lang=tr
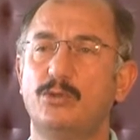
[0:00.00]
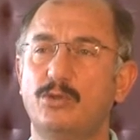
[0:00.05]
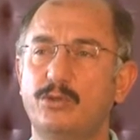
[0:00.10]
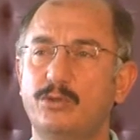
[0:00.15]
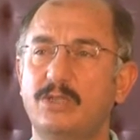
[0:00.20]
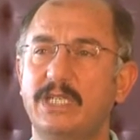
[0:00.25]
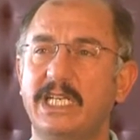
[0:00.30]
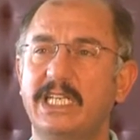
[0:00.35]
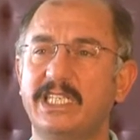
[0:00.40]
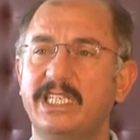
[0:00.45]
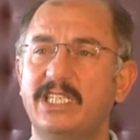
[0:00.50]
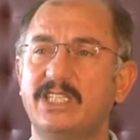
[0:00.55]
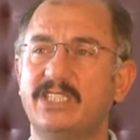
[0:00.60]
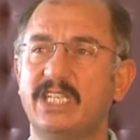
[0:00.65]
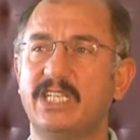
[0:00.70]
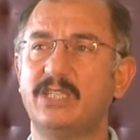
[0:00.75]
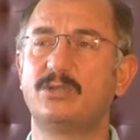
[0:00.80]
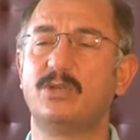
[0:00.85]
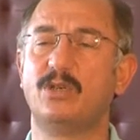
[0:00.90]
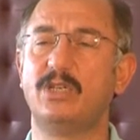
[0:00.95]
Kültürle ilgili
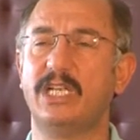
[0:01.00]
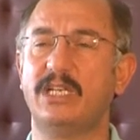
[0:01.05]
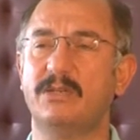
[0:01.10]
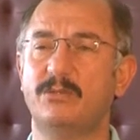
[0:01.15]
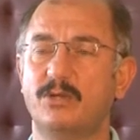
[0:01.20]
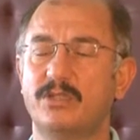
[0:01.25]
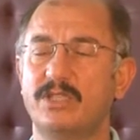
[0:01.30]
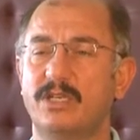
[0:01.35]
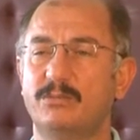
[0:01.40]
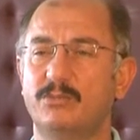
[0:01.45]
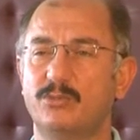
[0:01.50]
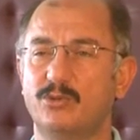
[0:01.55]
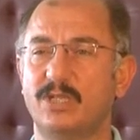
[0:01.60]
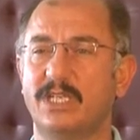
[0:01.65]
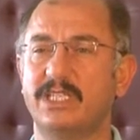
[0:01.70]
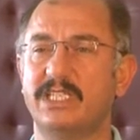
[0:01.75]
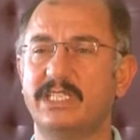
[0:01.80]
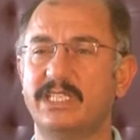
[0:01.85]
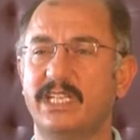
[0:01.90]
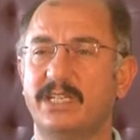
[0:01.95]
şeyi söyleyelim hocam
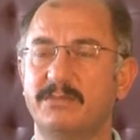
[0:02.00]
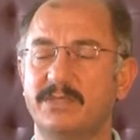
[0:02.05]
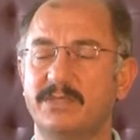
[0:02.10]
müsaade eder